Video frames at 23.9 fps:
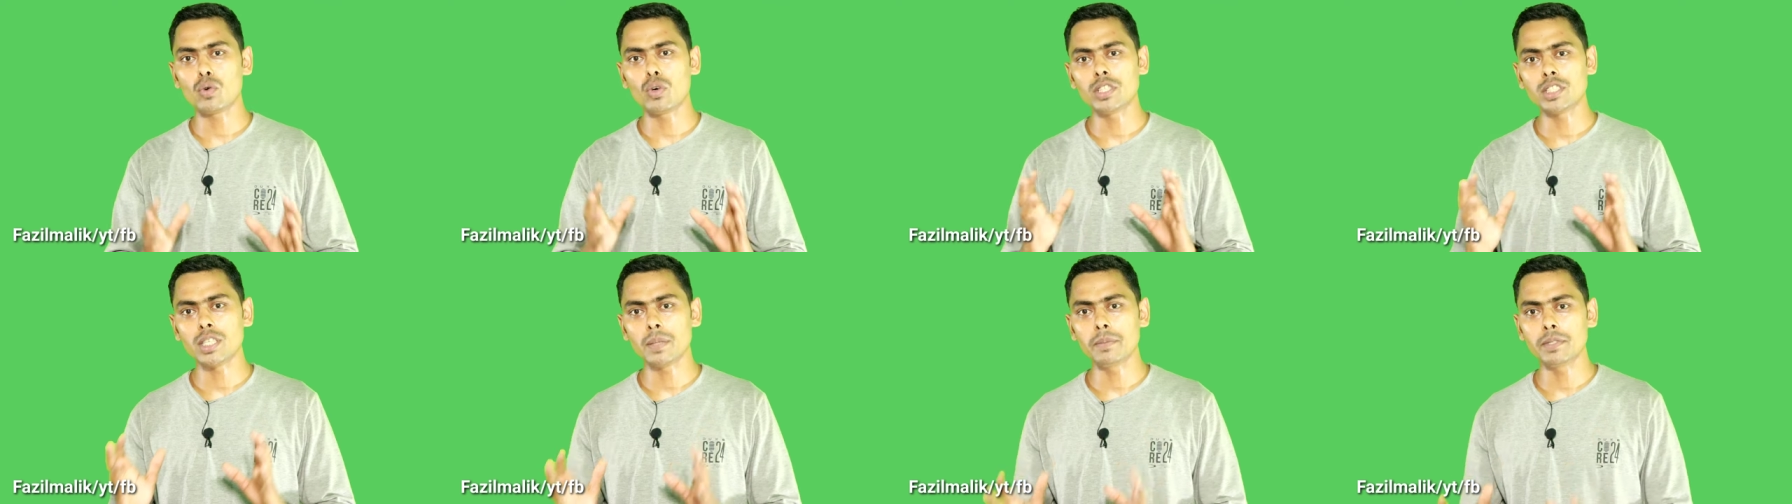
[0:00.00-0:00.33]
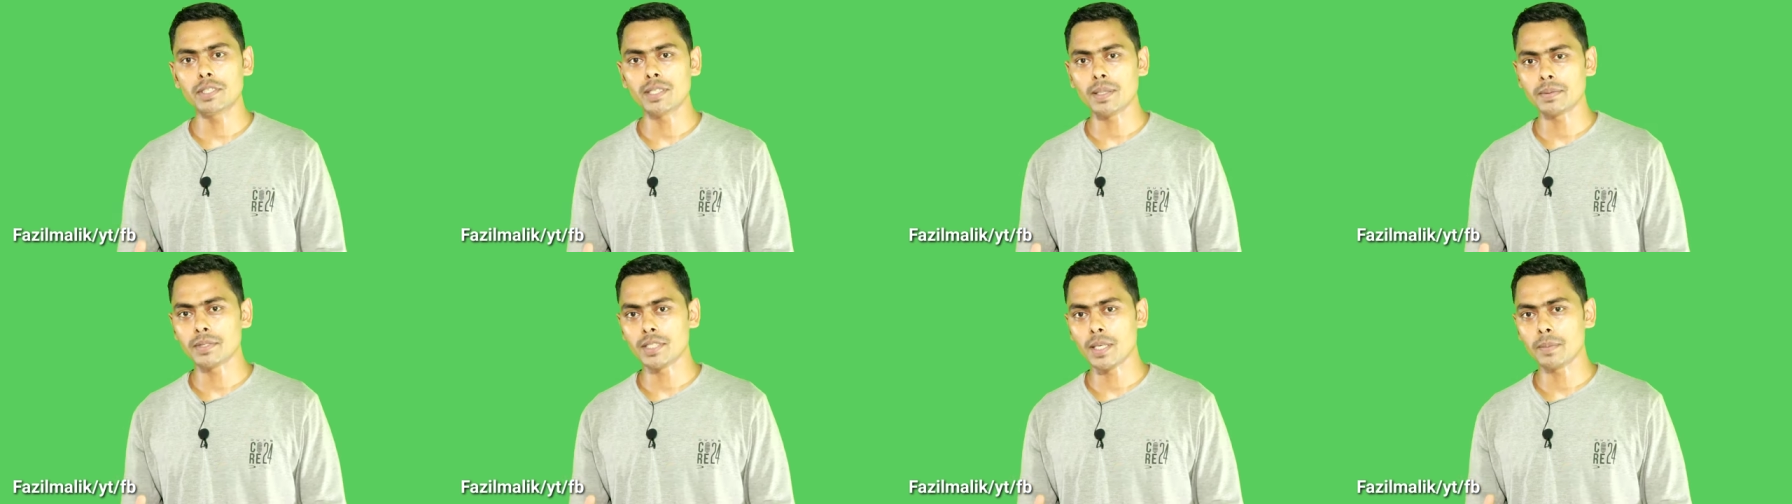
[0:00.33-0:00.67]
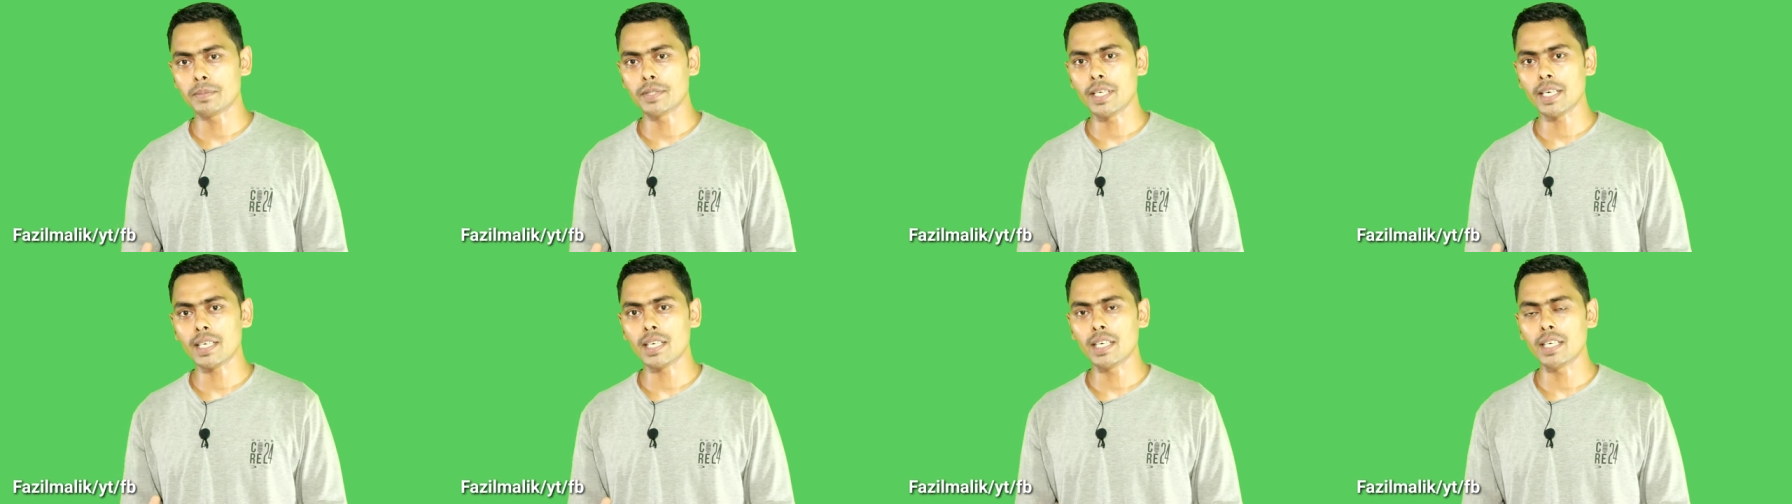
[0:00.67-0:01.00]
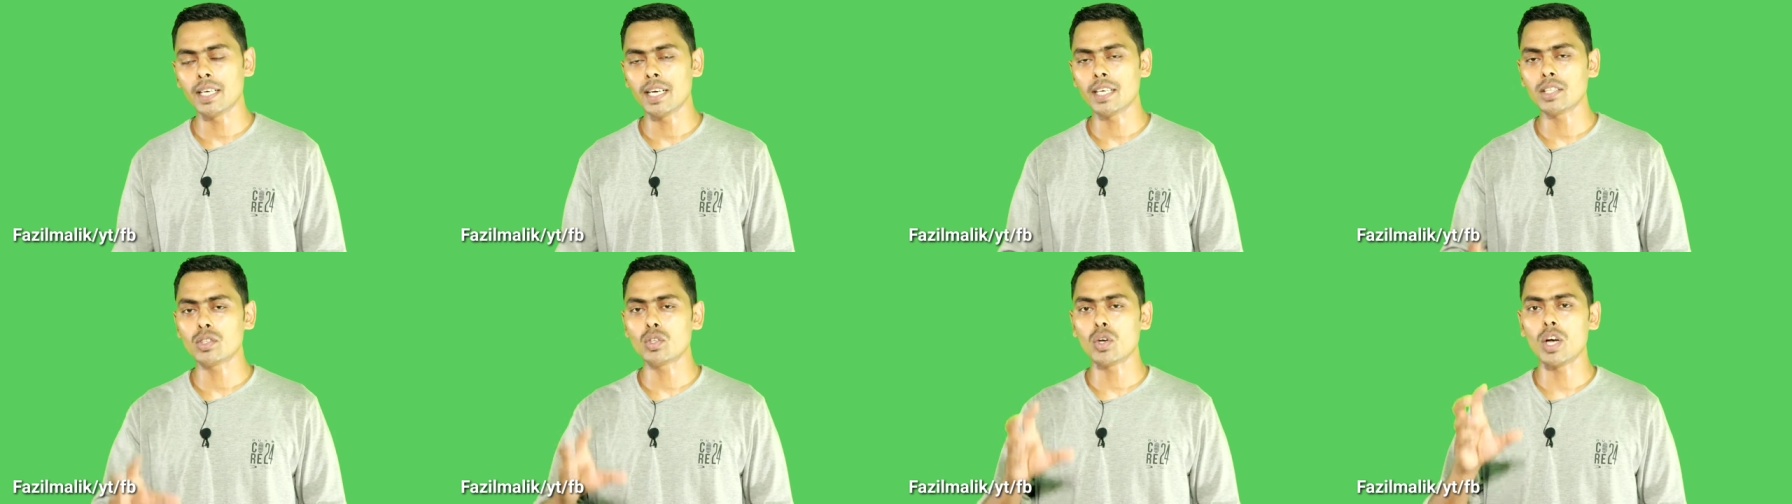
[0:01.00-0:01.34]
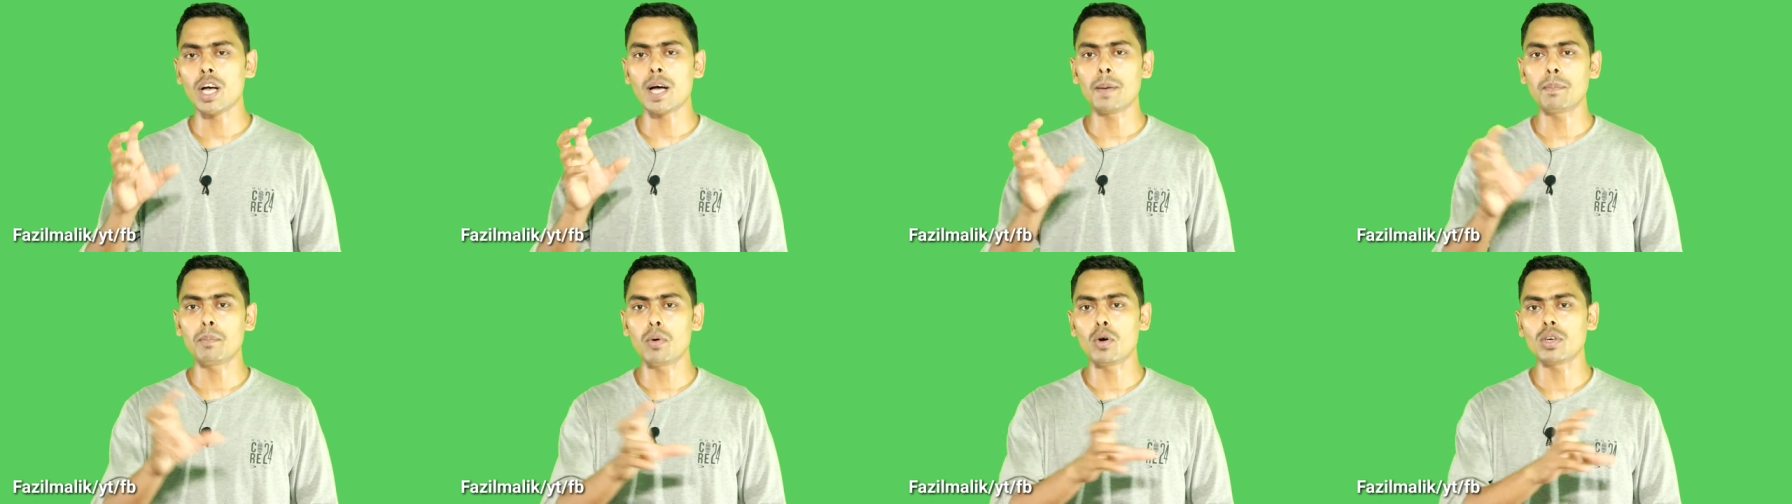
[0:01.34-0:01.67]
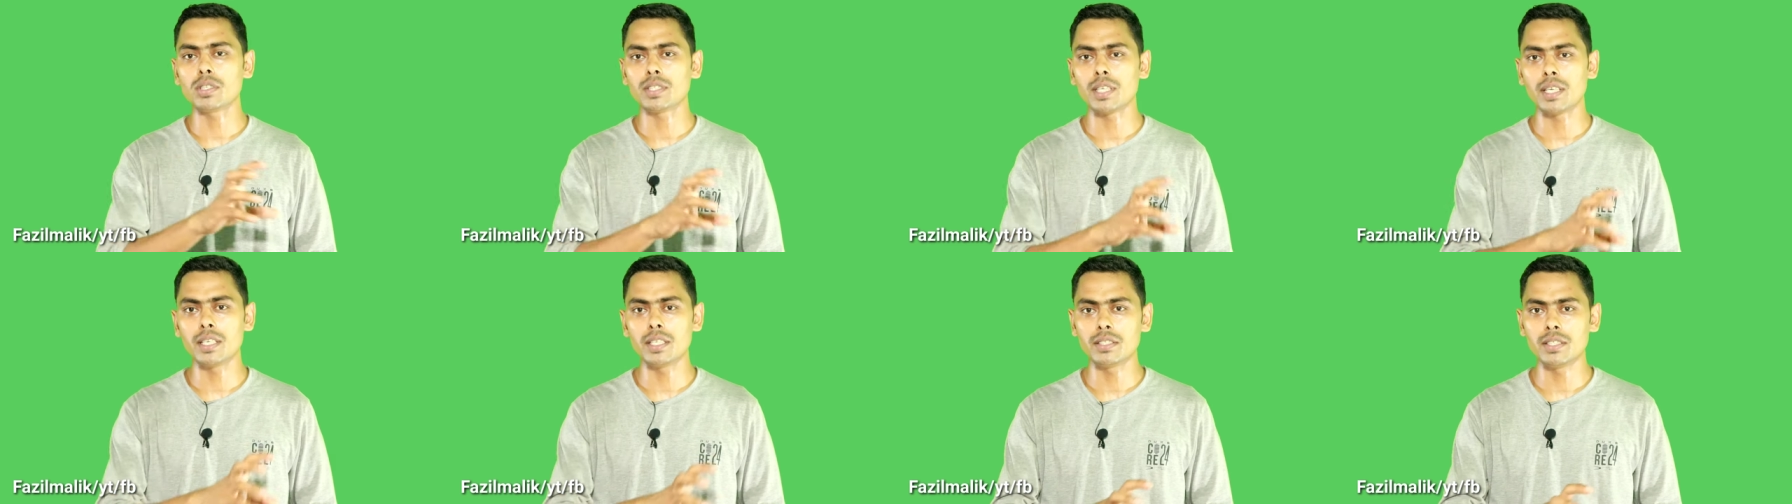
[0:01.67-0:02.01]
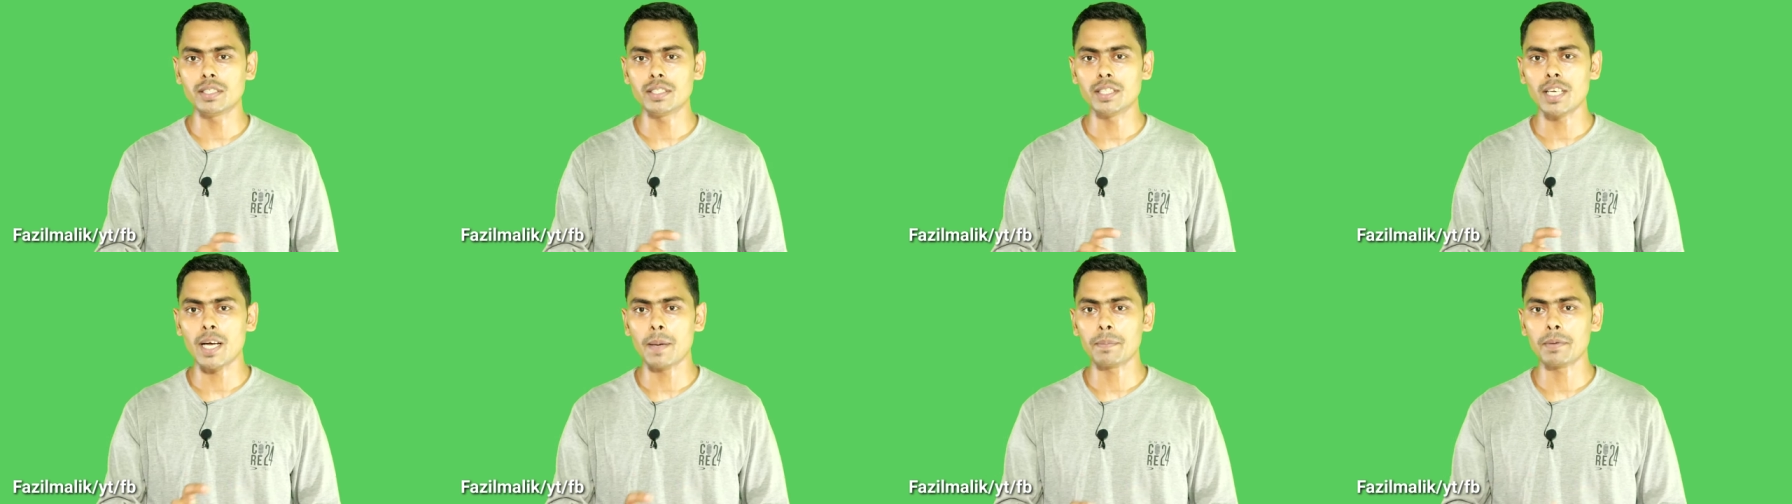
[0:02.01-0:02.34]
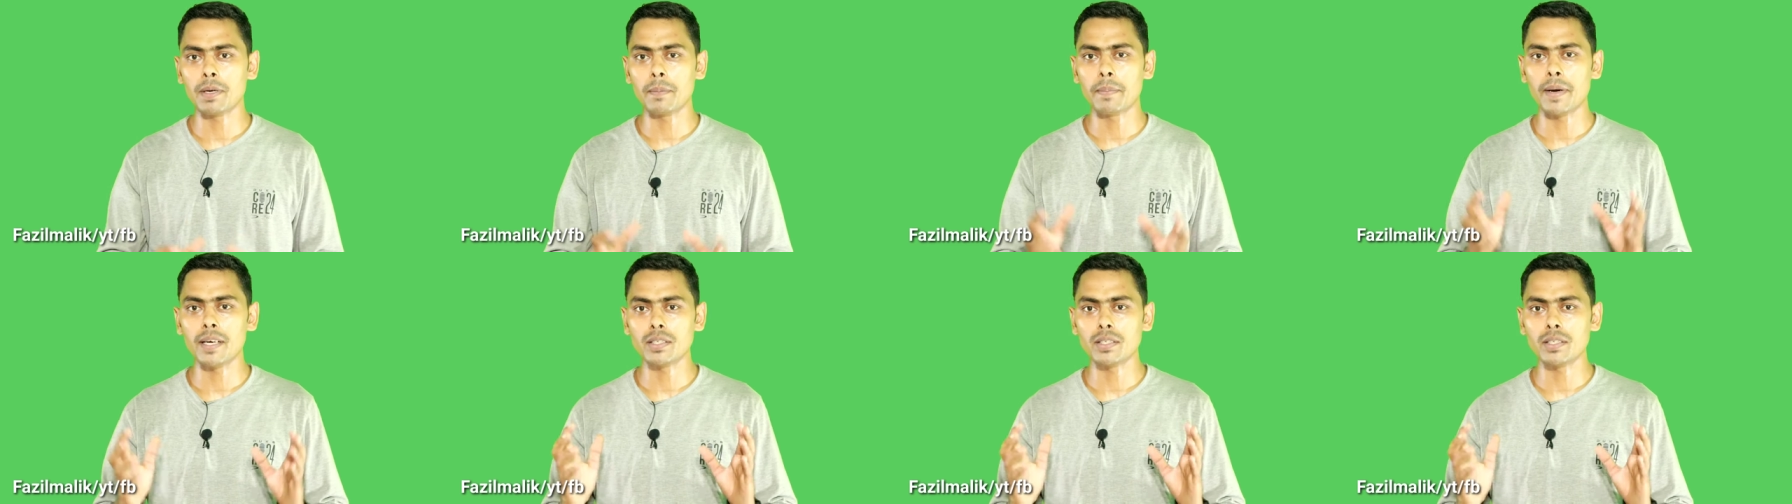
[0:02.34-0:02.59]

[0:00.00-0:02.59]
कोई सा भी सब्जेक्ट लिया है तो आप बहुत सारी चीज़ें आपके